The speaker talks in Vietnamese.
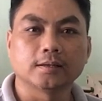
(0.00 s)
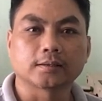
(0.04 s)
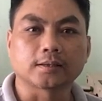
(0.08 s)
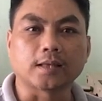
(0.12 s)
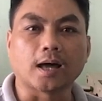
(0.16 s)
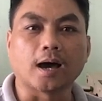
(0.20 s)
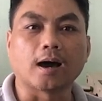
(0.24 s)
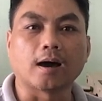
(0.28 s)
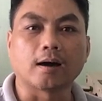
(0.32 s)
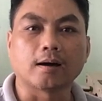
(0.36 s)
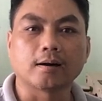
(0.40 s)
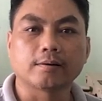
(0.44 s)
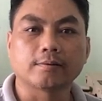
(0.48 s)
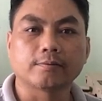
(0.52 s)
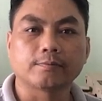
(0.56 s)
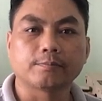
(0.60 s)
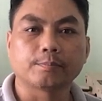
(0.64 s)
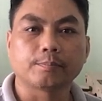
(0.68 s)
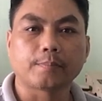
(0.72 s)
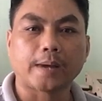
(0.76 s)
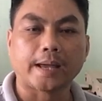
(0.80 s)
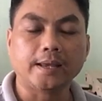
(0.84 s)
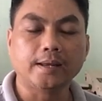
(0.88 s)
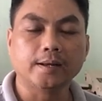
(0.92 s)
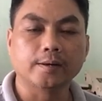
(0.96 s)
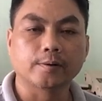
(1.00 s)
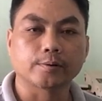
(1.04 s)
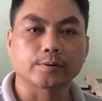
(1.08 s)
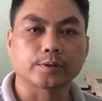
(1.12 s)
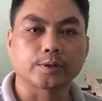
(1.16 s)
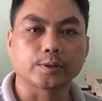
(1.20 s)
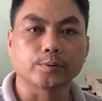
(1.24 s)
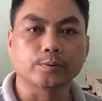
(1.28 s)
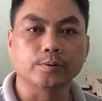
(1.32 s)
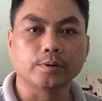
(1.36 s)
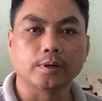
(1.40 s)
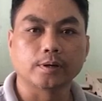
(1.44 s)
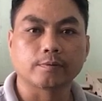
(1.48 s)
thợ máy
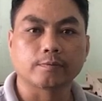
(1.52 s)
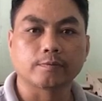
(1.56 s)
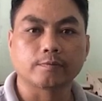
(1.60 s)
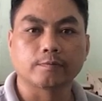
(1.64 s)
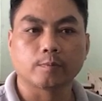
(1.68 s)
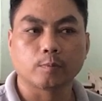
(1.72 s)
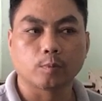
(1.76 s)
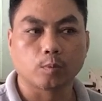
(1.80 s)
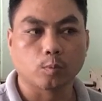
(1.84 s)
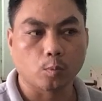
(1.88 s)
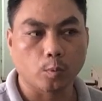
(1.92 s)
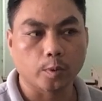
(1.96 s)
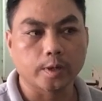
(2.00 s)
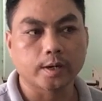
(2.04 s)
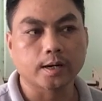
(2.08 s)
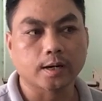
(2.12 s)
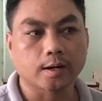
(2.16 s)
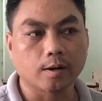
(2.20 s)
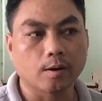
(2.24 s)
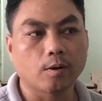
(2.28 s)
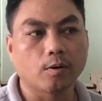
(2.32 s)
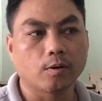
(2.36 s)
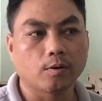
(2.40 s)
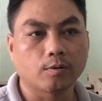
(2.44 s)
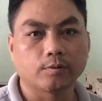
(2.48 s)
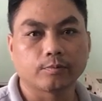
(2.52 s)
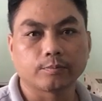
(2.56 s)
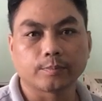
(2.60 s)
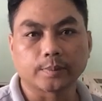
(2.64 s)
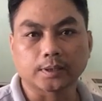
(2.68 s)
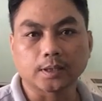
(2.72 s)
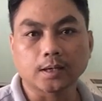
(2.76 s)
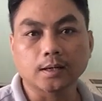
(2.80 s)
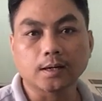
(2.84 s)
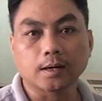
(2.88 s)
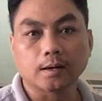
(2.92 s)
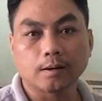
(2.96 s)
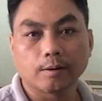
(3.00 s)
chỉ là quy ra đô mà
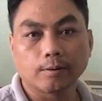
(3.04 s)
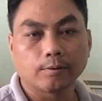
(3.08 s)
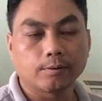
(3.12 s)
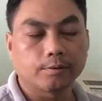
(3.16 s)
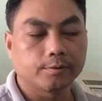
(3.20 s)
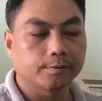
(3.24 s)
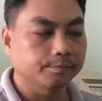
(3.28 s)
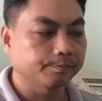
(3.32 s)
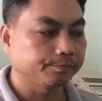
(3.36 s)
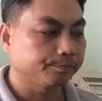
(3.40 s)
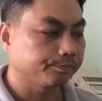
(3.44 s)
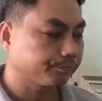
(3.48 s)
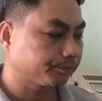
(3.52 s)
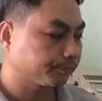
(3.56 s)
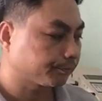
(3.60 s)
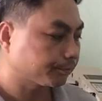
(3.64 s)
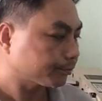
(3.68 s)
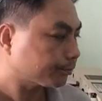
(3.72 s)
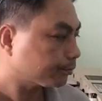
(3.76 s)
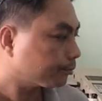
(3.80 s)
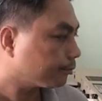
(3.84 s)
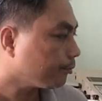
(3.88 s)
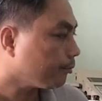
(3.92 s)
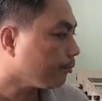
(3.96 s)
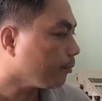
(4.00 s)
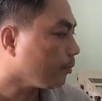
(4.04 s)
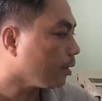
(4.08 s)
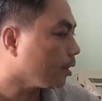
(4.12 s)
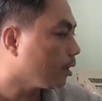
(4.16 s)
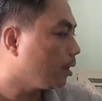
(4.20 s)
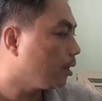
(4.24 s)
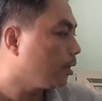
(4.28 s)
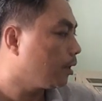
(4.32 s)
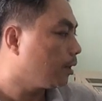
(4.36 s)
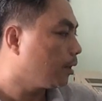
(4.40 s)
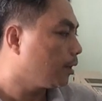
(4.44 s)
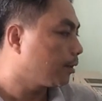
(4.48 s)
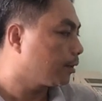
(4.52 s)
tính ra đô.
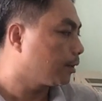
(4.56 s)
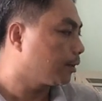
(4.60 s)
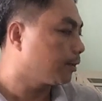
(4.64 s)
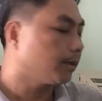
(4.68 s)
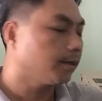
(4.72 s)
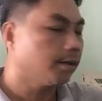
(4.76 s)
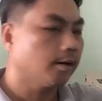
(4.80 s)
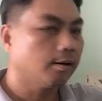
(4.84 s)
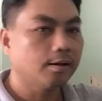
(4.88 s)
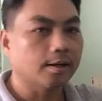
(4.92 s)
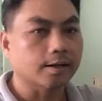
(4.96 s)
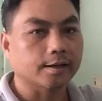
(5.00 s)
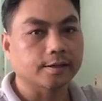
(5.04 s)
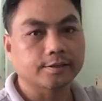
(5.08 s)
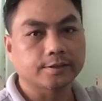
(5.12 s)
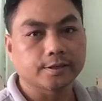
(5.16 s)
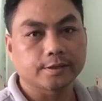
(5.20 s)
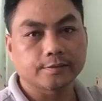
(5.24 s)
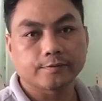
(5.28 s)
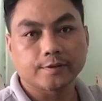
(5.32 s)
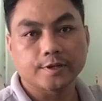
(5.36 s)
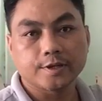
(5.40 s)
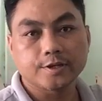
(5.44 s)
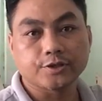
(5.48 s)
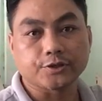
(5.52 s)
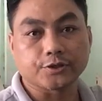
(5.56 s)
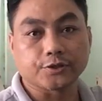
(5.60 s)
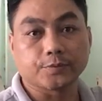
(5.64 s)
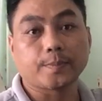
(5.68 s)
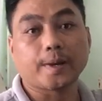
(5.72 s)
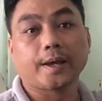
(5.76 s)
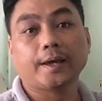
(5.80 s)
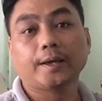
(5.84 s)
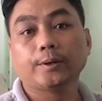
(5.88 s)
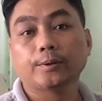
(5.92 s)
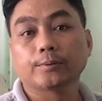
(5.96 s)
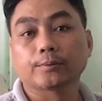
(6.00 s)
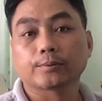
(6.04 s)
Nên do đó là cái chi phí sửa
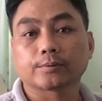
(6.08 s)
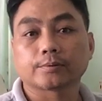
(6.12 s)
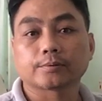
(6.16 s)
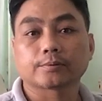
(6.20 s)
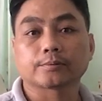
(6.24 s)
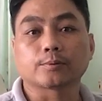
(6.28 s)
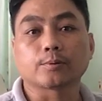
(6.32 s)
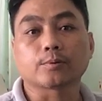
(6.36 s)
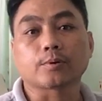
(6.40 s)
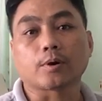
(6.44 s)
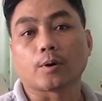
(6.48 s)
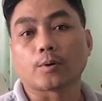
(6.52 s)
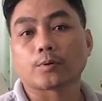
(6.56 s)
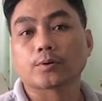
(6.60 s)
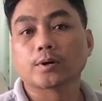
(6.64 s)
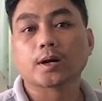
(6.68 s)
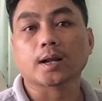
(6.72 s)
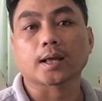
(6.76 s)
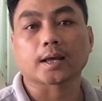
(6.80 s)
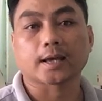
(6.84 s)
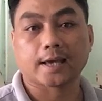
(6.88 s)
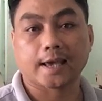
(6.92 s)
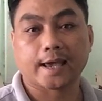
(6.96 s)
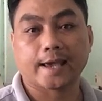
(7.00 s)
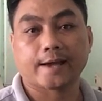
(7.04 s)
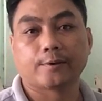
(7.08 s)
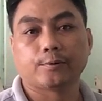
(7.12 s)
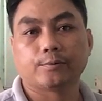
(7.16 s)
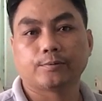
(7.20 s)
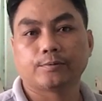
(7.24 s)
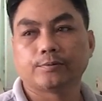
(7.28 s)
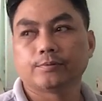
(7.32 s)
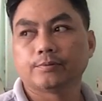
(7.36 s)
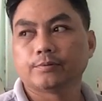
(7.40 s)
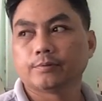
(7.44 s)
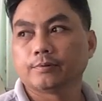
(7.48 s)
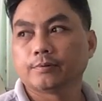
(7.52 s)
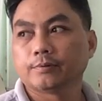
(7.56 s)
máy của cổ rất là cao.
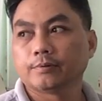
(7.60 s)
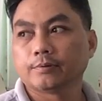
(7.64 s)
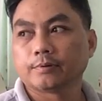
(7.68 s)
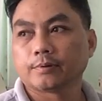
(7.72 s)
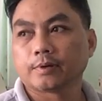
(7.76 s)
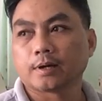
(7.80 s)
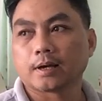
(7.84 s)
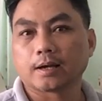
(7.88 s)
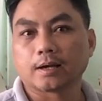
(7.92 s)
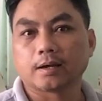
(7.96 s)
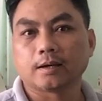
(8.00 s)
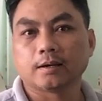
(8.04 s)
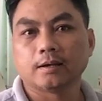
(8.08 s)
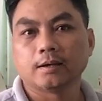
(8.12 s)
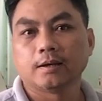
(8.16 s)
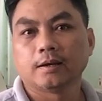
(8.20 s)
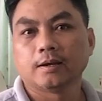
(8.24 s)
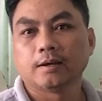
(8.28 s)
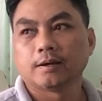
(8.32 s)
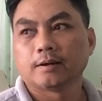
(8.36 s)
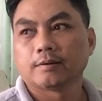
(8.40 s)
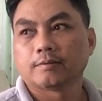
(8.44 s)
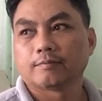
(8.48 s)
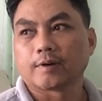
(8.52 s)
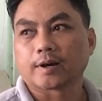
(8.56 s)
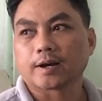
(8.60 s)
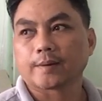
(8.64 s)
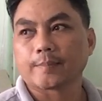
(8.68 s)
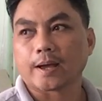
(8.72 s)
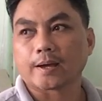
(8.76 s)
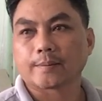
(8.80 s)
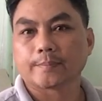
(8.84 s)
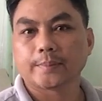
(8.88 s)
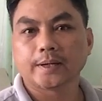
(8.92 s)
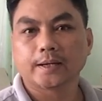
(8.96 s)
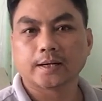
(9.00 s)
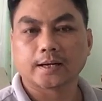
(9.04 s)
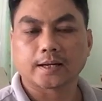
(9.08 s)
Và các
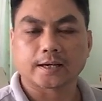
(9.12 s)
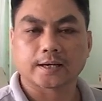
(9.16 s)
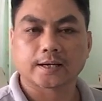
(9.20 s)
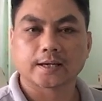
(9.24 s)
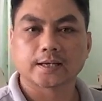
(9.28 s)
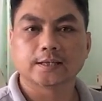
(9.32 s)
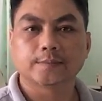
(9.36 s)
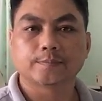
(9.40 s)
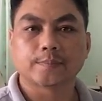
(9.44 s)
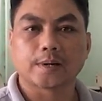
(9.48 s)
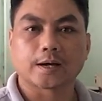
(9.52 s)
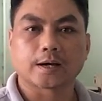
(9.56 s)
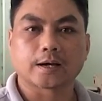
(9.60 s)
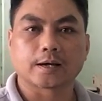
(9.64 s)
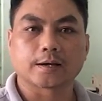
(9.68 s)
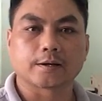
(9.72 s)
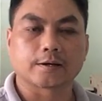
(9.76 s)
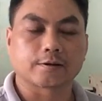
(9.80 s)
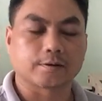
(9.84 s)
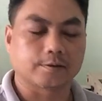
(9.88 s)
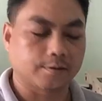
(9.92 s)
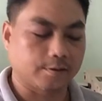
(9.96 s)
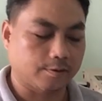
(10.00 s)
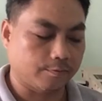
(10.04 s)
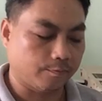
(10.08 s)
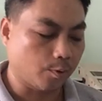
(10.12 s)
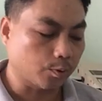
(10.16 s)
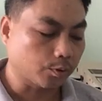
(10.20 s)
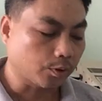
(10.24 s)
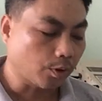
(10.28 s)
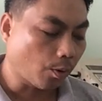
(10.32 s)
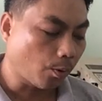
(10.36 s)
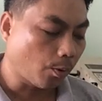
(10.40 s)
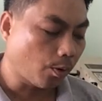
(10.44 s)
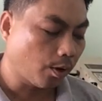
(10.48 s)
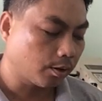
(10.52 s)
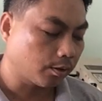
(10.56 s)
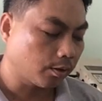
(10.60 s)
bạn biết là khi mà
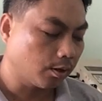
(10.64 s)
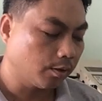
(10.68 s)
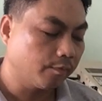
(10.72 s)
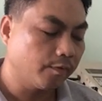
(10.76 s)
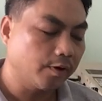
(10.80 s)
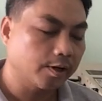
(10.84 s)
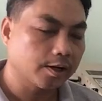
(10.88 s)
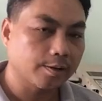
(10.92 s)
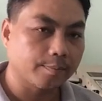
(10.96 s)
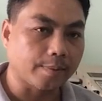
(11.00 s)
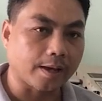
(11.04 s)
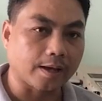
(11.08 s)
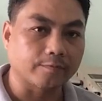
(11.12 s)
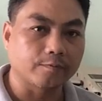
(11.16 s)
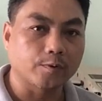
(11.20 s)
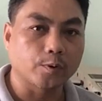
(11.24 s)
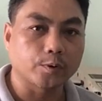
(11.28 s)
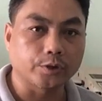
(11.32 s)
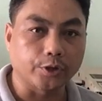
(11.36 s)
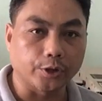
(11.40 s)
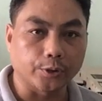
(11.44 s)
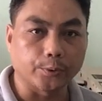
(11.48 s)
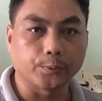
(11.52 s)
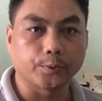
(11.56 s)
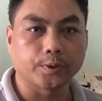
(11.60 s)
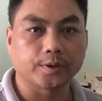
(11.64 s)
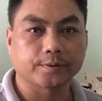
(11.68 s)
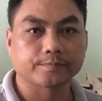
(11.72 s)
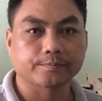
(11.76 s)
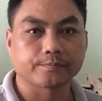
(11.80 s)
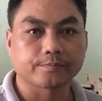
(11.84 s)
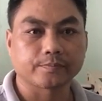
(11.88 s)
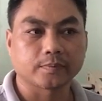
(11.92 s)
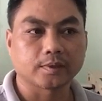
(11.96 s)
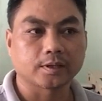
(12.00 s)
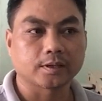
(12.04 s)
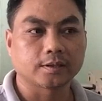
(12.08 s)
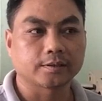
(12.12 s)
photo, đối với các bạn phô nhiều
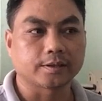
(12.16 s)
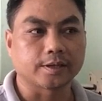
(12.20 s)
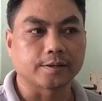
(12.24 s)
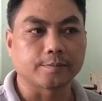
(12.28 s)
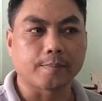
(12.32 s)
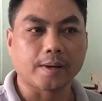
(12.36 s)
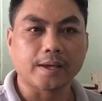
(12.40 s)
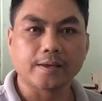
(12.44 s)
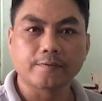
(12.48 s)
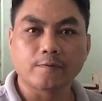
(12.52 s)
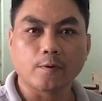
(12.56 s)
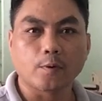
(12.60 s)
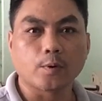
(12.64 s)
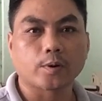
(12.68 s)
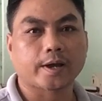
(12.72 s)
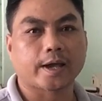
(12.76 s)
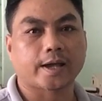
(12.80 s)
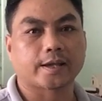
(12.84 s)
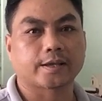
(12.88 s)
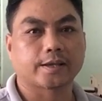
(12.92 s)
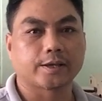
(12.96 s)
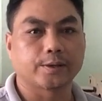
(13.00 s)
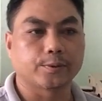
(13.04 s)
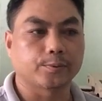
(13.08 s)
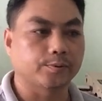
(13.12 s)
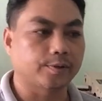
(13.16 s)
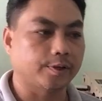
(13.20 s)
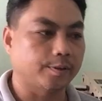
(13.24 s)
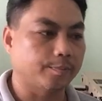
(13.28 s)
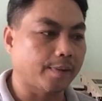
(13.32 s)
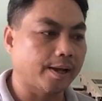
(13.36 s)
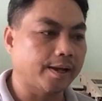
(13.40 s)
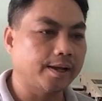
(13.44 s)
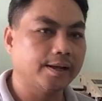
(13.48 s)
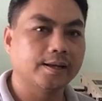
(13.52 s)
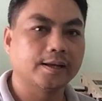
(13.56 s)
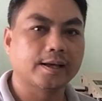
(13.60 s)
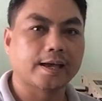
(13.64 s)
thì máy phô càng nhiều thì
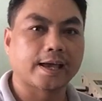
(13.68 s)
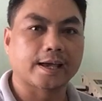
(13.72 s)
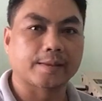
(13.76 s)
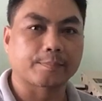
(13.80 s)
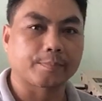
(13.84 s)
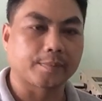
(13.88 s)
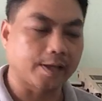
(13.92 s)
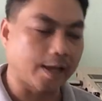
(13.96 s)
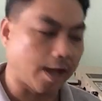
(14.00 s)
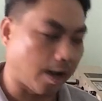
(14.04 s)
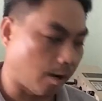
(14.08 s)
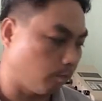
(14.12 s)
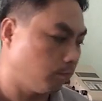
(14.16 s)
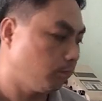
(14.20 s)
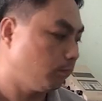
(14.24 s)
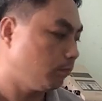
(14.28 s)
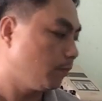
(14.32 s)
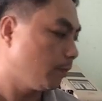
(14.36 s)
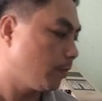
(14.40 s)
máy nó càng bị hỏng.